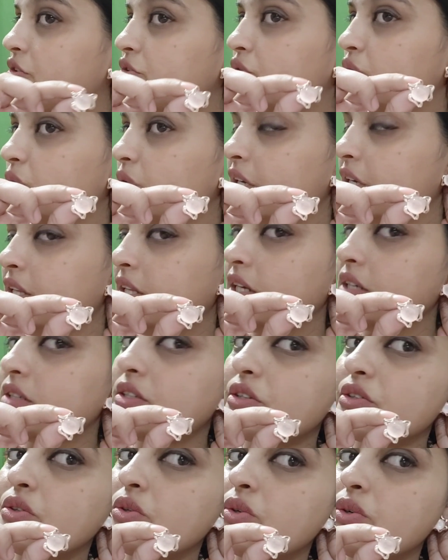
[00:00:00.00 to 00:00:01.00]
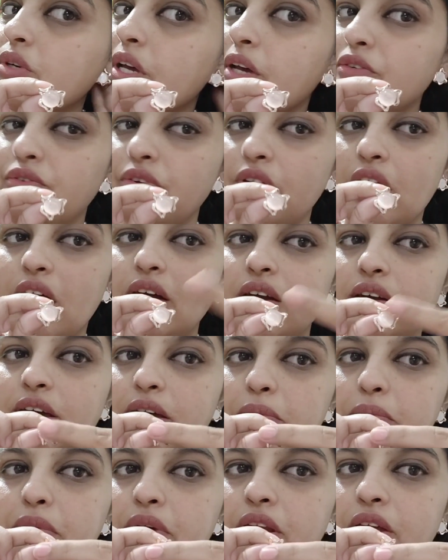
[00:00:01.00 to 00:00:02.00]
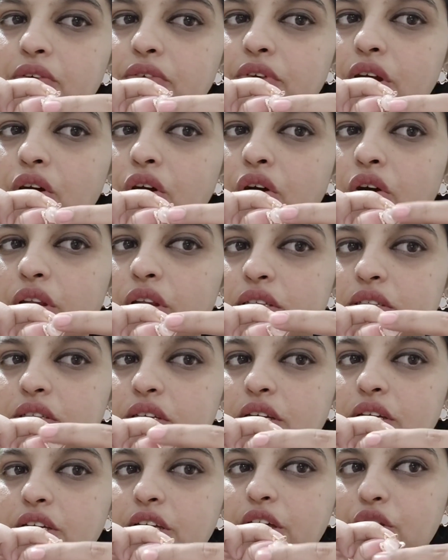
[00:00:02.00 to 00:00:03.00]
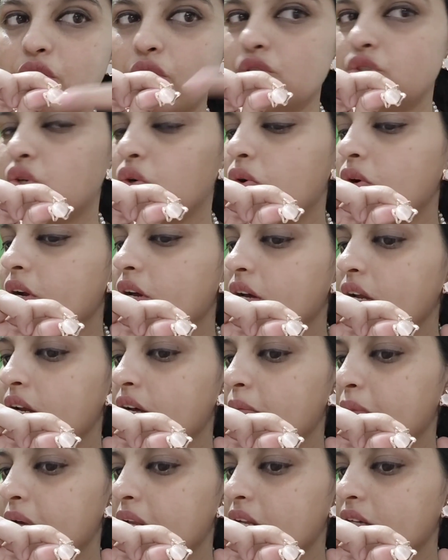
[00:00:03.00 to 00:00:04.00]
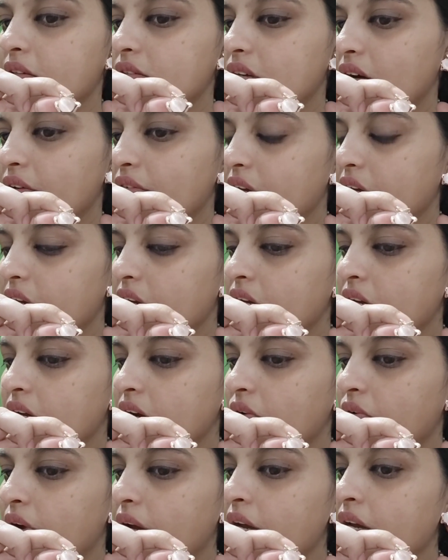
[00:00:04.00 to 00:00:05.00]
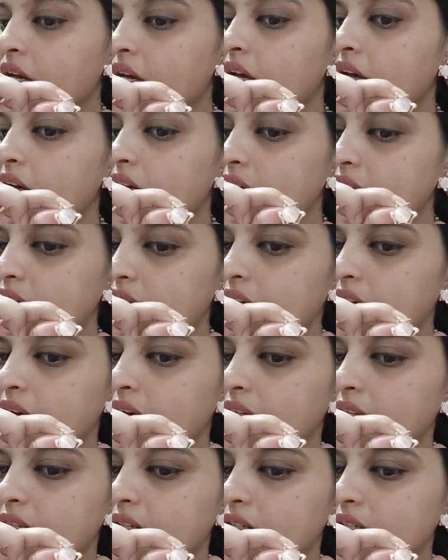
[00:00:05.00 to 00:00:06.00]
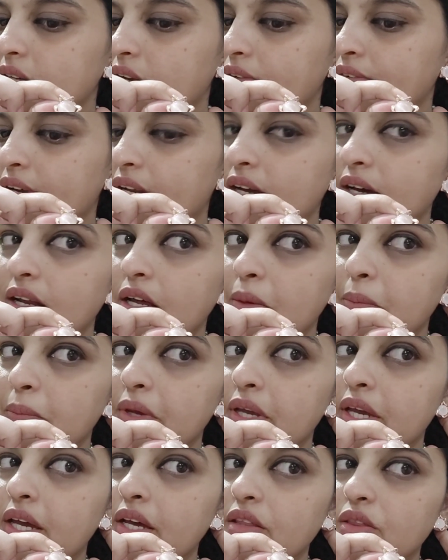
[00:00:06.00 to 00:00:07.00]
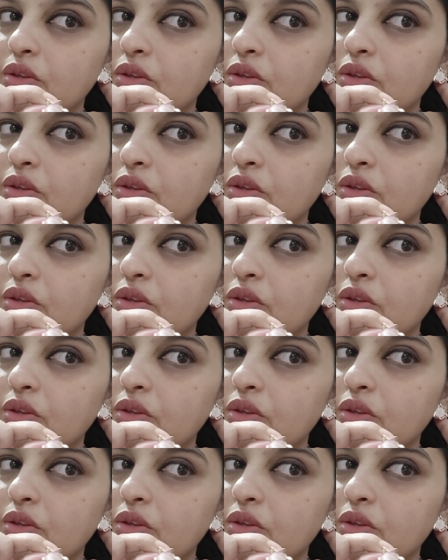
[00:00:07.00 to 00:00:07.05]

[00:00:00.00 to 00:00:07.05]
तो ये देख सकते हो ये फ्लावर टाइप बने हुए हैं और इसके ये रोज गोल्ड कलर मैंने इसका वेयर किया हुआ है इसके अंदर सिल्वर कलर भी है